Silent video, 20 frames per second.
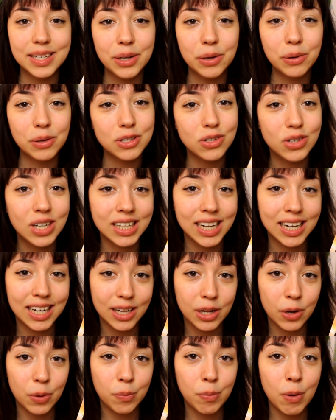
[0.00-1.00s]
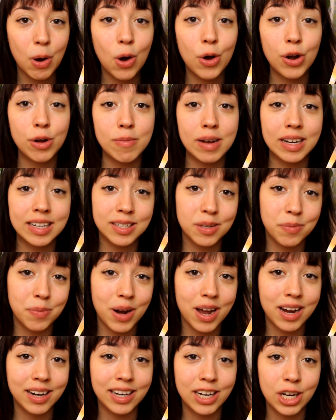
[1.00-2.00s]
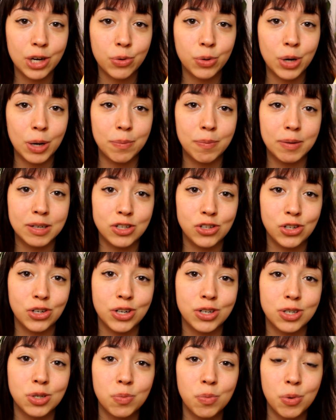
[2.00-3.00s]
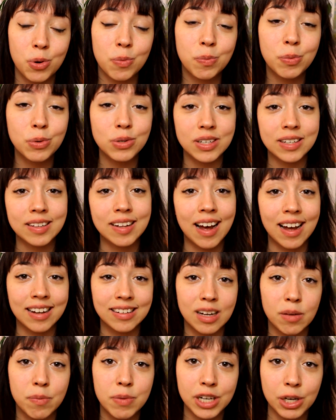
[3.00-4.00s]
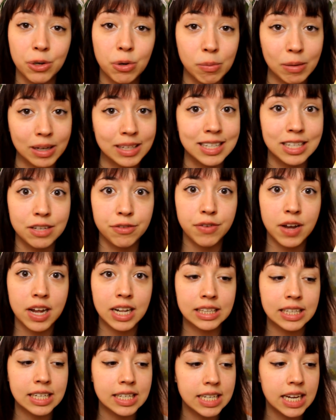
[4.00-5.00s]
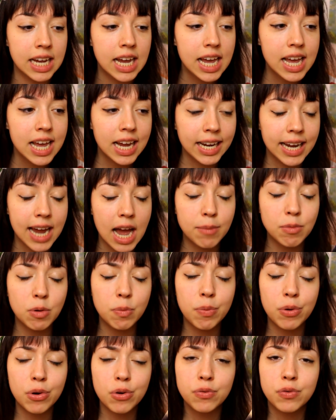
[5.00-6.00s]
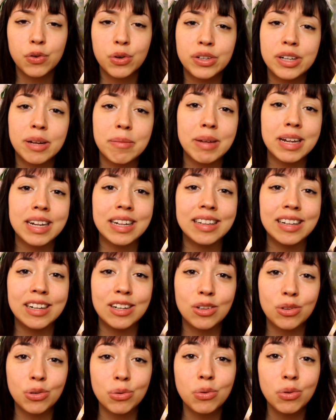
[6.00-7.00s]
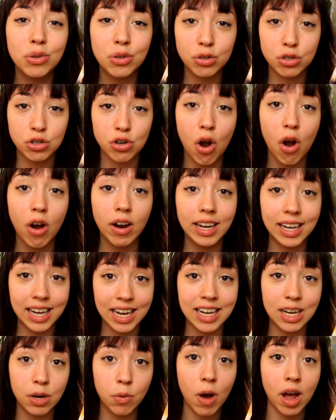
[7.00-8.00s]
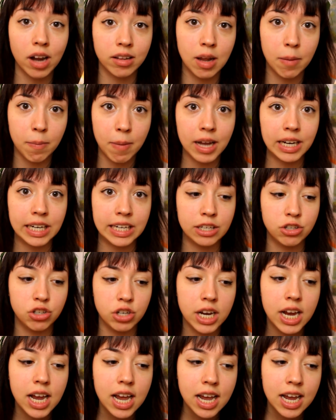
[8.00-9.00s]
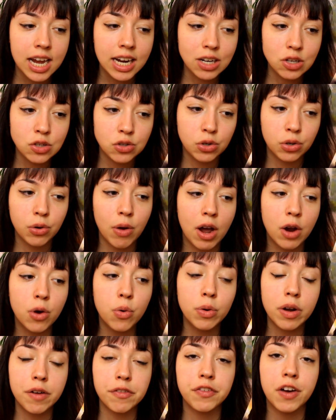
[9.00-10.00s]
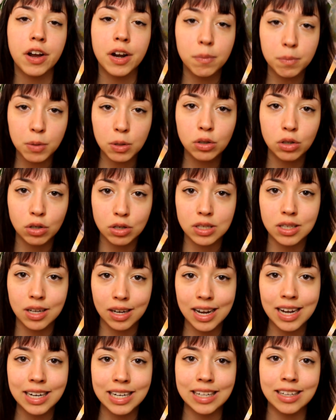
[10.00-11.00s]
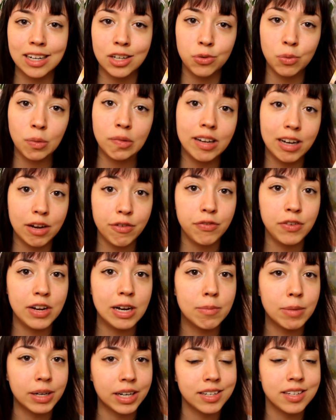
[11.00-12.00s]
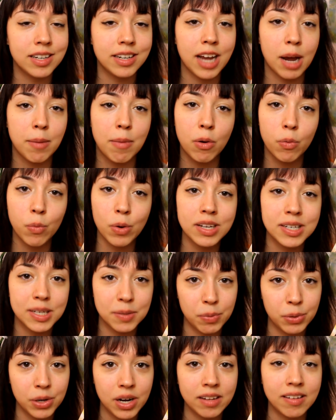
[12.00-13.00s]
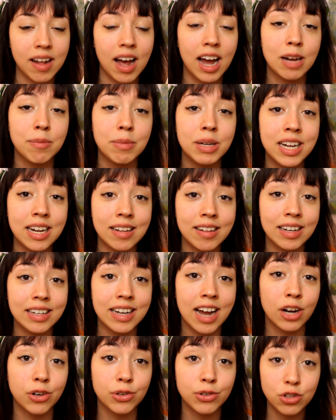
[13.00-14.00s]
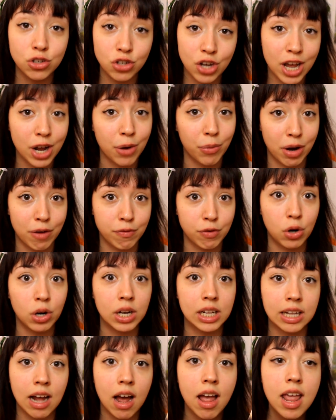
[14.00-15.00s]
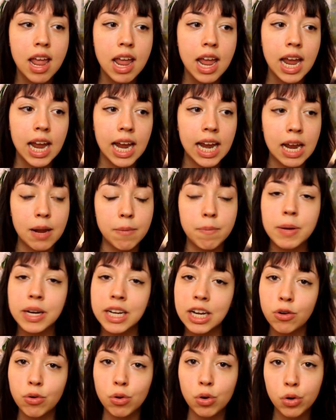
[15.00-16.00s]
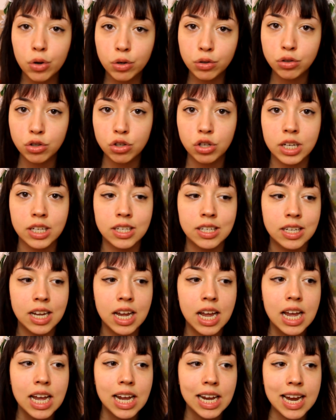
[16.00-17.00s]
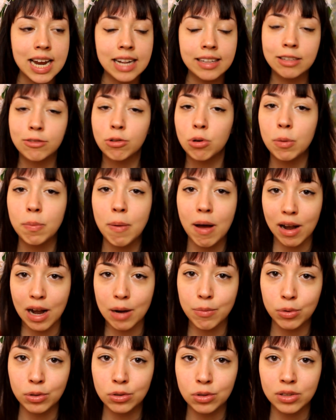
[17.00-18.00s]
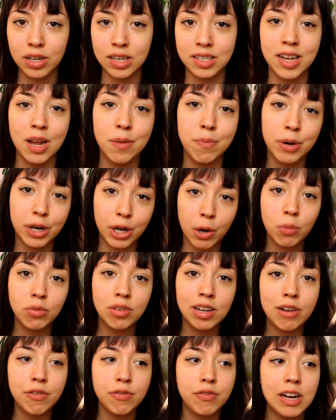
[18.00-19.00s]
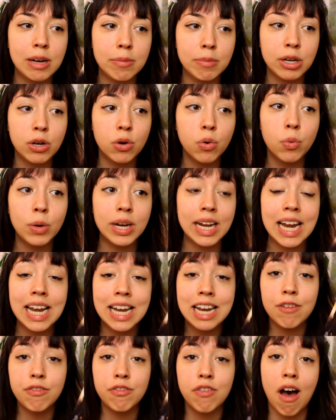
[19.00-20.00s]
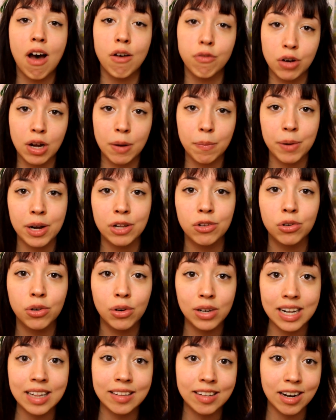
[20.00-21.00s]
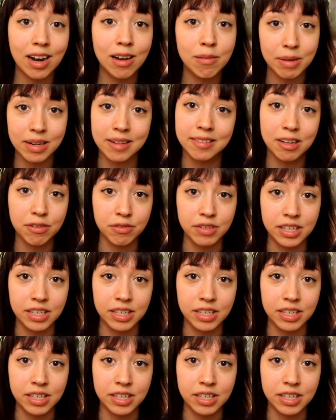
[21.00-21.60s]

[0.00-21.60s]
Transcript: segue questo canale da un po' ormai saprà che io ho una passione spropositata per i romanzi fantasy, che amo profondamente tutto ciò che riguarda Parigi e che sono anche una fan piuttosto accanita di un telefilm che si chiama One Once Upon a Time in italiano c'era una volta e per chi non lo conoscesse il titolo parla molto da sé perché è un telefilm in cui le favole prendono letteralmente